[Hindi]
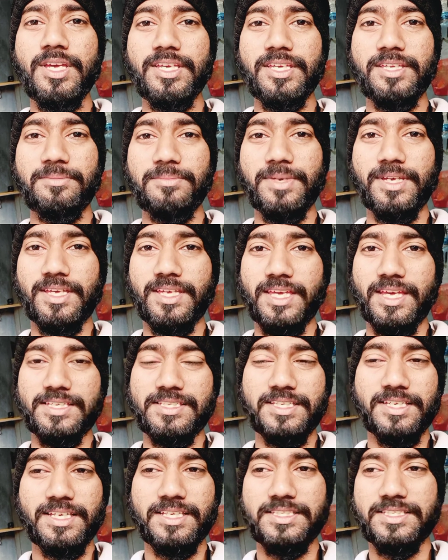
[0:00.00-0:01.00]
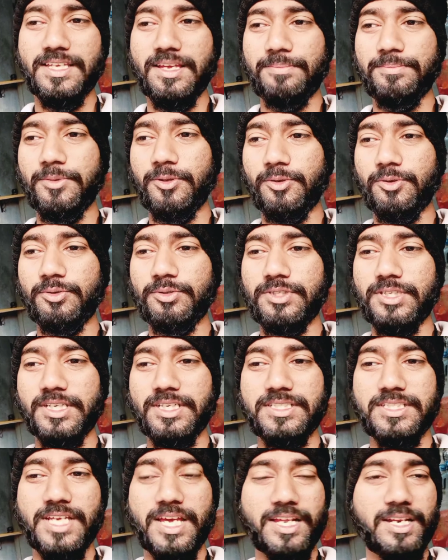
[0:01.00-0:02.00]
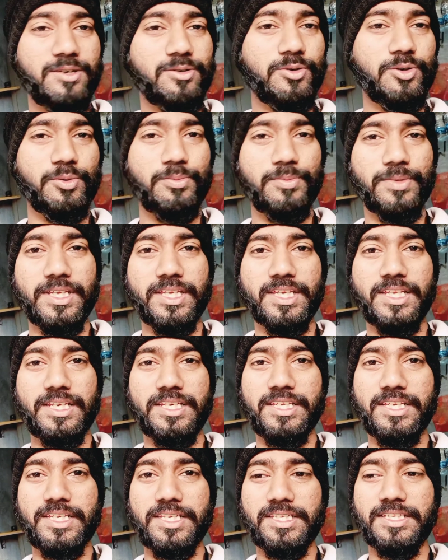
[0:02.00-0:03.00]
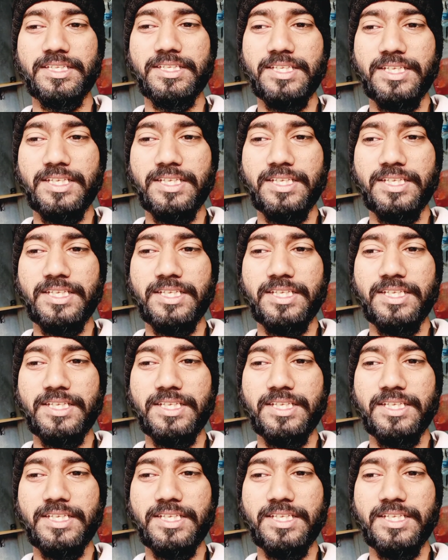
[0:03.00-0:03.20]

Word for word: कि मैं कैसे कैसे आप लोग को जगह जा रहा हूं घूमने के लिए